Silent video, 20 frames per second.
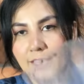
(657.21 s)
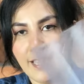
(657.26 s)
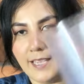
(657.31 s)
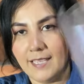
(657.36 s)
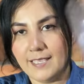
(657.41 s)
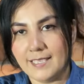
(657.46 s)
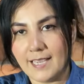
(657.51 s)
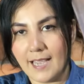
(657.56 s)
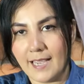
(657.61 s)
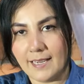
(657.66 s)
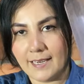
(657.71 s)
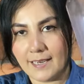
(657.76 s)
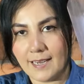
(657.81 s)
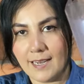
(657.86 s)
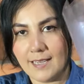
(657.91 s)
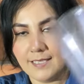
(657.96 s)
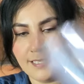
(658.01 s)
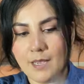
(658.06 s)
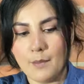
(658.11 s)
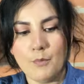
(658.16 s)
que ya
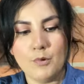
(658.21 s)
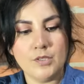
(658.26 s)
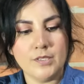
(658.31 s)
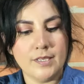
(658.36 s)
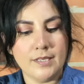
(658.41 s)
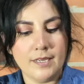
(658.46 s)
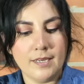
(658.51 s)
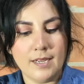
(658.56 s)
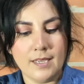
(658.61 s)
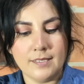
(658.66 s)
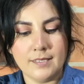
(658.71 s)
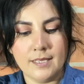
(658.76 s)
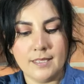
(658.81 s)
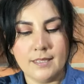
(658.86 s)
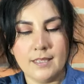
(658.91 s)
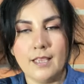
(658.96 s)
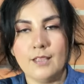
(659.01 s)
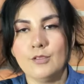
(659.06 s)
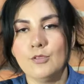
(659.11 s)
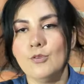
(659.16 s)
realizamos en el
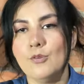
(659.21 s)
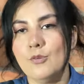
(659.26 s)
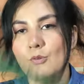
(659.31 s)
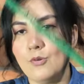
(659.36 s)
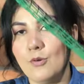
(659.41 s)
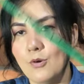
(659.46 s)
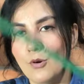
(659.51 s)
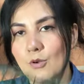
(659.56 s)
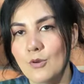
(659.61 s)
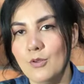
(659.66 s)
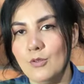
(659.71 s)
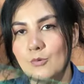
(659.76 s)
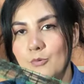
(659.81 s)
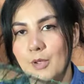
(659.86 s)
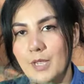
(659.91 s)
acetato con los